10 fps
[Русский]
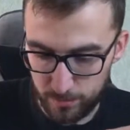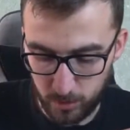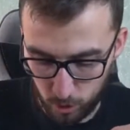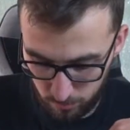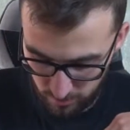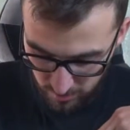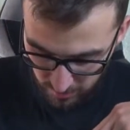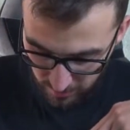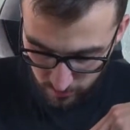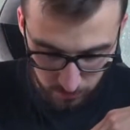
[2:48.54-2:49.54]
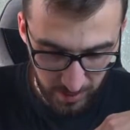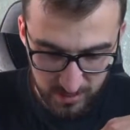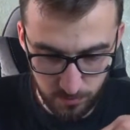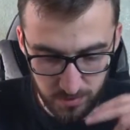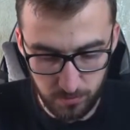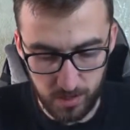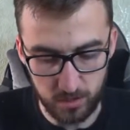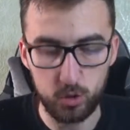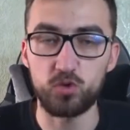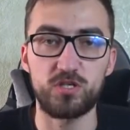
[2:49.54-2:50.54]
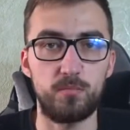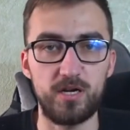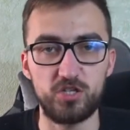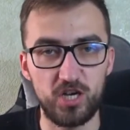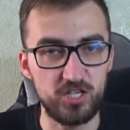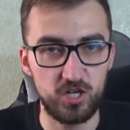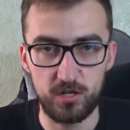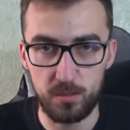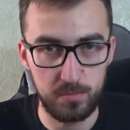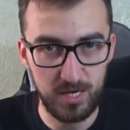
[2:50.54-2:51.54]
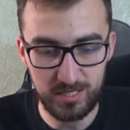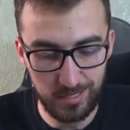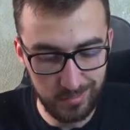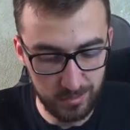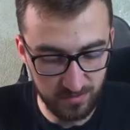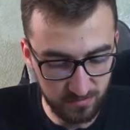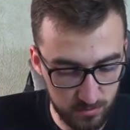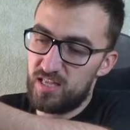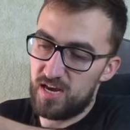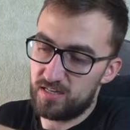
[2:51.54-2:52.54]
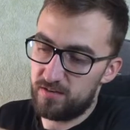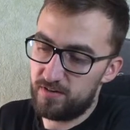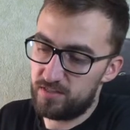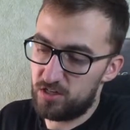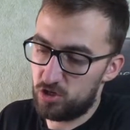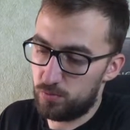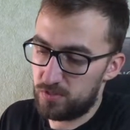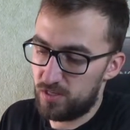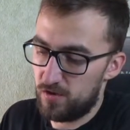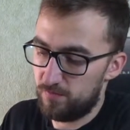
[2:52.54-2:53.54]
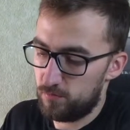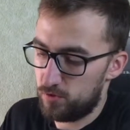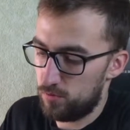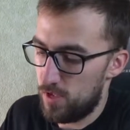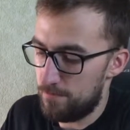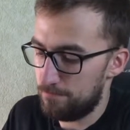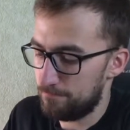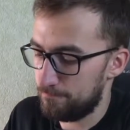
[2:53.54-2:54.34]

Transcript: объем 3,5 примерно, но сама чаша она 5 литров. Так, давайте чашу поставим вот сюда.